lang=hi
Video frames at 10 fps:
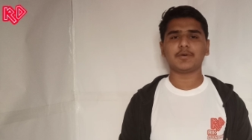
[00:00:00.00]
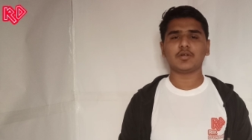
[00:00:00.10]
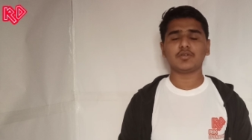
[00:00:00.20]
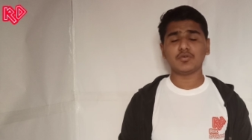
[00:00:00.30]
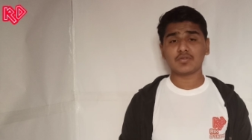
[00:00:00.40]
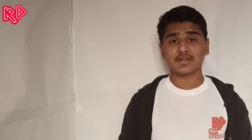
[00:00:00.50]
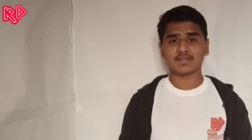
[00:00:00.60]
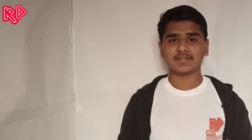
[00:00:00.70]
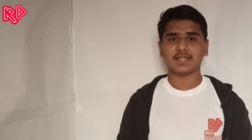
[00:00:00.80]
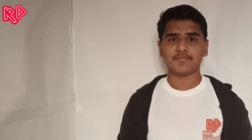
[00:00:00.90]
पर यूज़ कर
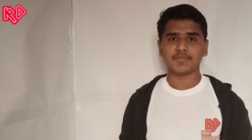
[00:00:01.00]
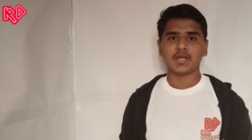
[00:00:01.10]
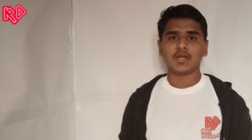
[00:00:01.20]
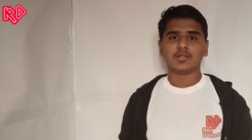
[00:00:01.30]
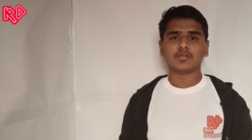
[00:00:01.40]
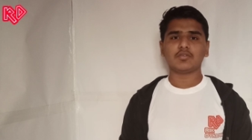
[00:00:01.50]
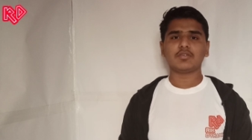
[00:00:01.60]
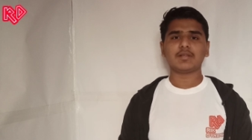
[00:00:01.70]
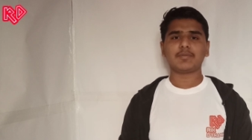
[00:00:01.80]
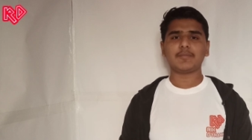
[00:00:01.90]
सकते हैं तो दोस्तों
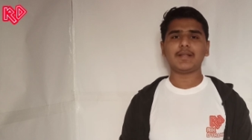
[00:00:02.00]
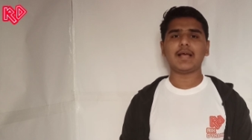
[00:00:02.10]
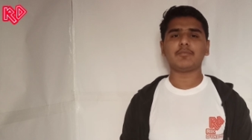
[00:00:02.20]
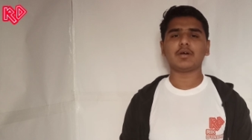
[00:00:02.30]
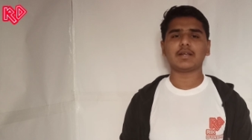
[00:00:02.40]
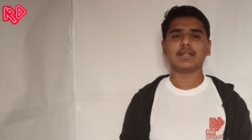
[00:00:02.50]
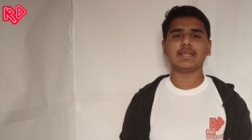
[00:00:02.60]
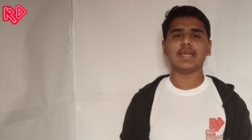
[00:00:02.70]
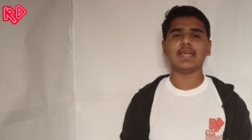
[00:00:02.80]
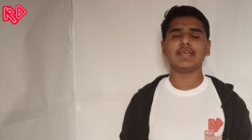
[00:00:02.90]
सबसे पहले आपको करना
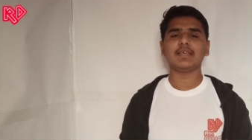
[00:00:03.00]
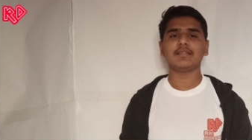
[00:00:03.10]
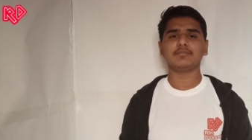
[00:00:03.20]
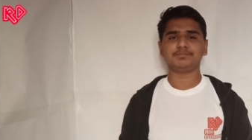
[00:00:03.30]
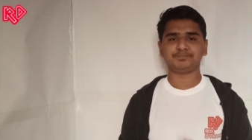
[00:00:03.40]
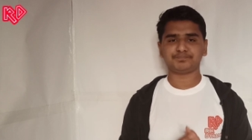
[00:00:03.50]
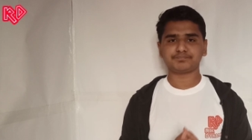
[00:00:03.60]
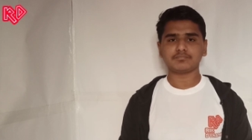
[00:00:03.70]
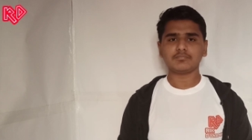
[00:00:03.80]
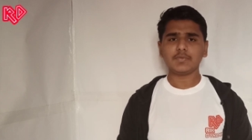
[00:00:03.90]
क्या है कि
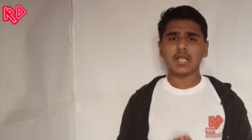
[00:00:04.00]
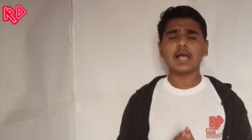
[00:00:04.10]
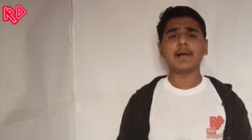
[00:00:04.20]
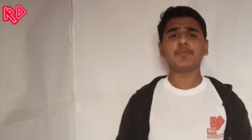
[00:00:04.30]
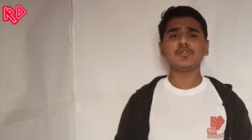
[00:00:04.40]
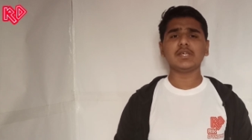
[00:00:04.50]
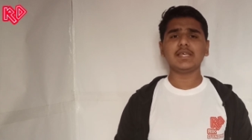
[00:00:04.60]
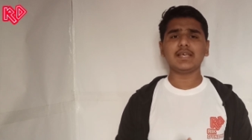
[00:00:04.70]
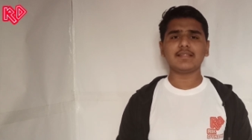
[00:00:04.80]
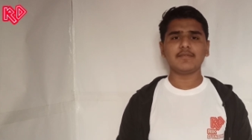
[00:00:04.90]
आपको
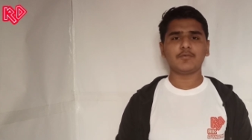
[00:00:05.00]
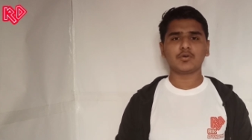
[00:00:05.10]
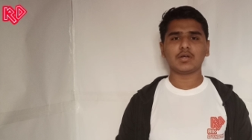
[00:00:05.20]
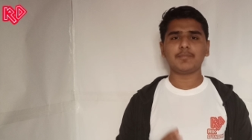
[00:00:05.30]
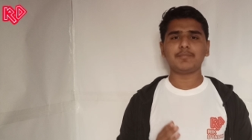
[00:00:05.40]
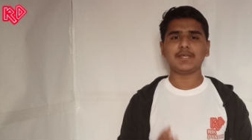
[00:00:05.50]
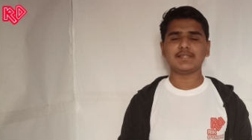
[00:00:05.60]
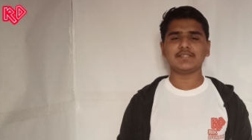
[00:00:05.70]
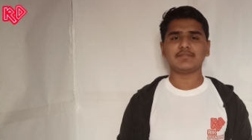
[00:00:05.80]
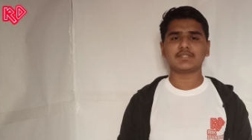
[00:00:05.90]
चाहिए किसी फोटो का
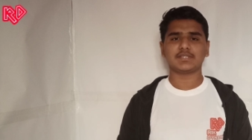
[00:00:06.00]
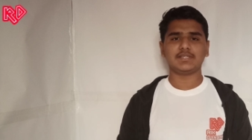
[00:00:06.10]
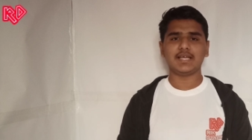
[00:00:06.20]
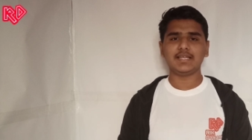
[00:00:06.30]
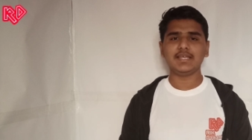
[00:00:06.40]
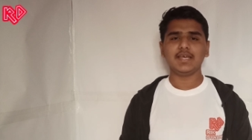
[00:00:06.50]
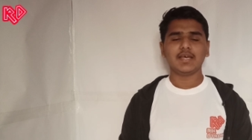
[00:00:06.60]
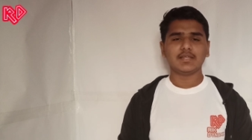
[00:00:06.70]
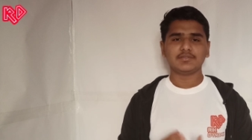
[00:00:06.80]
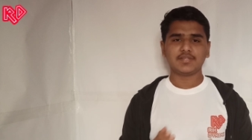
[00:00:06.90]
पीएनजी वर्जन यानी
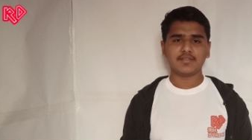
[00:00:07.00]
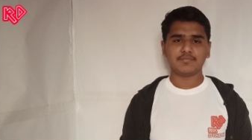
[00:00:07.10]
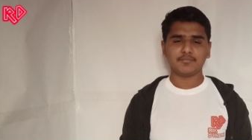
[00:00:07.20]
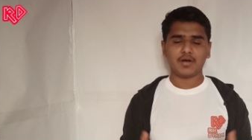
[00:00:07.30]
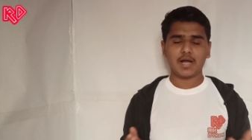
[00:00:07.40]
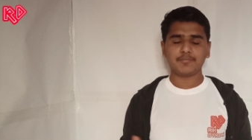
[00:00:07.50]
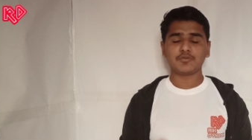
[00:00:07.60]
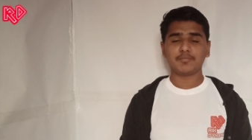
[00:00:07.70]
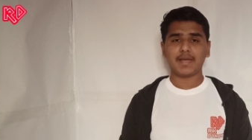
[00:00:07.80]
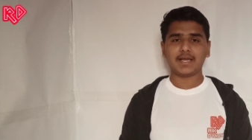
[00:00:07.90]
जिस आप
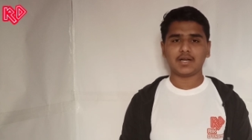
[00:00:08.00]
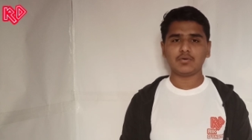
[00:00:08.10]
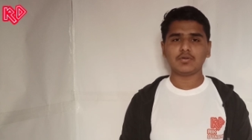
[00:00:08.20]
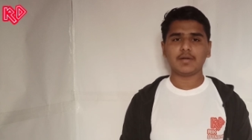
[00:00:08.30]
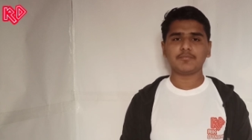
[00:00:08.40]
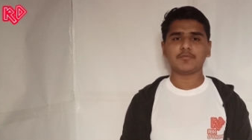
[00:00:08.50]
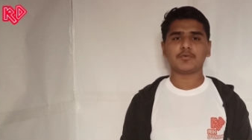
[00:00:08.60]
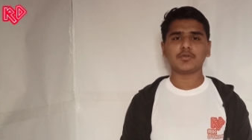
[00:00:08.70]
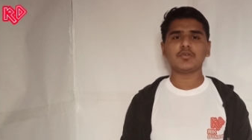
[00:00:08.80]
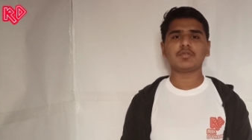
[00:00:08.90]
जो बैकग्राउंड जो आप जो
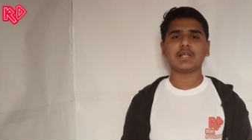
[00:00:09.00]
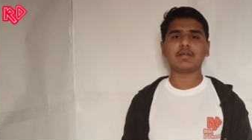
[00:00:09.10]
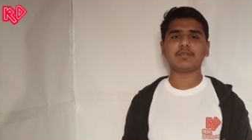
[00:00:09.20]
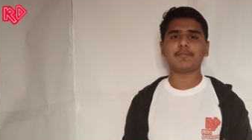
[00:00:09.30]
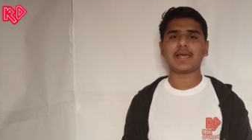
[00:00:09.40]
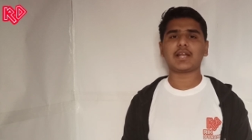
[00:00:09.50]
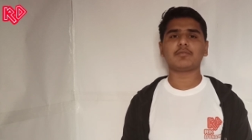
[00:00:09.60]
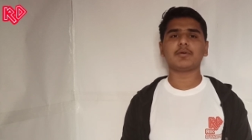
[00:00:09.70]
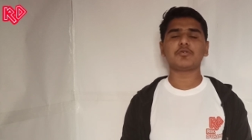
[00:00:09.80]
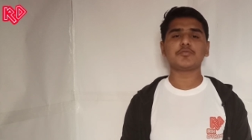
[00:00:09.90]
फोटो यूज़ कर रहे हैं उसके
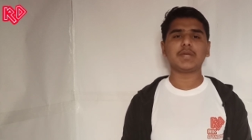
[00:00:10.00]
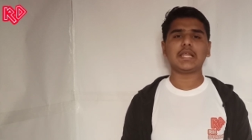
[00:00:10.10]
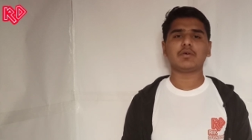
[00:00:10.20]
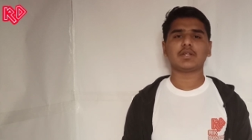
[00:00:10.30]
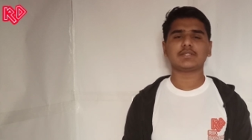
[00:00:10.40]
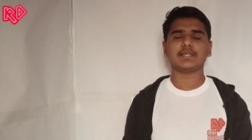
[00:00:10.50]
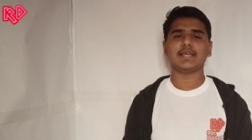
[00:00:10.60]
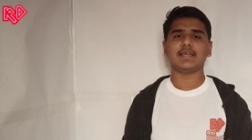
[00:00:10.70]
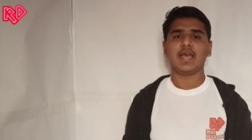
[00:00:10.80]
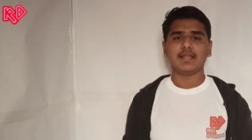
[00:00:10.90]
बैकग्राउंड में कुछ भी नहीं होना
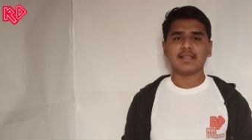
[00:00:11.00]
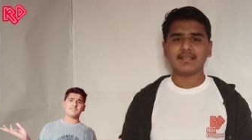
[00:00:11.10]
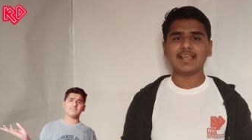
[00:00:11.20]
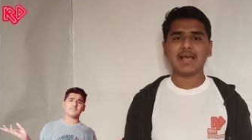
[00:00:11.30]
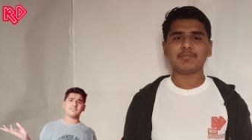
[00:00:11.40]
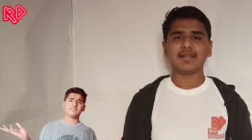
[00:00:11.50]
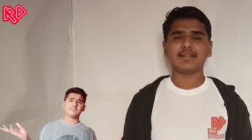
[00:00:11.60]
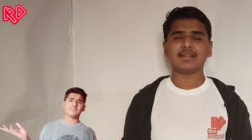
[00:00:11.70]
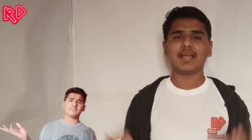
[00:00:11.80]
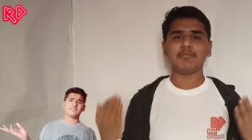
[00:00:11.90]
चाहिए जैसे कि आप देख
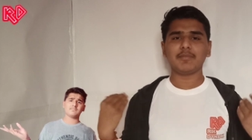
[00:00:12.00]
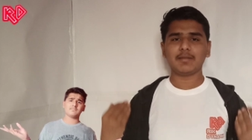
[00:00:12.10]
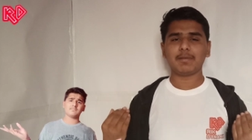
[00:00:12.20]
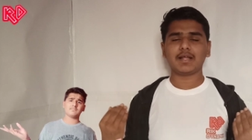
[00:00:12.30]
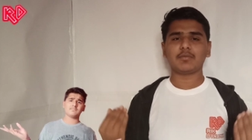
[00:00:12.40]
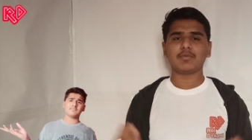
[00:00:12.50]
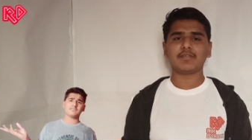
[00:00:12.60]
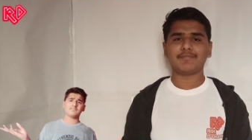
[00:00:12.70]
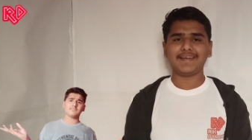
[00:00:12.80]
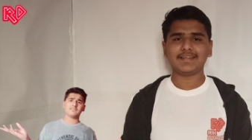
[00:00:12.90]
सकते हैं मेरे बैकग्राउंड में
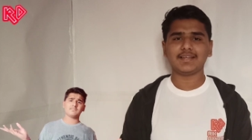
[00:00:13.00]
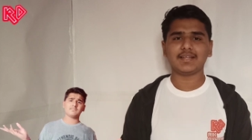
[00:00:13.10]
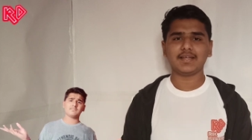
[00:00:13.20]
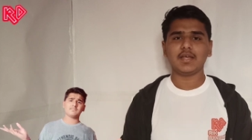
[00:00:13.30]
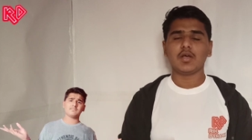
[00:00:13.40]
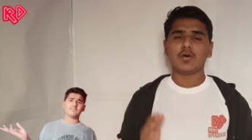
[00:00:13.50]
सिर्फ व्हाइट कलर है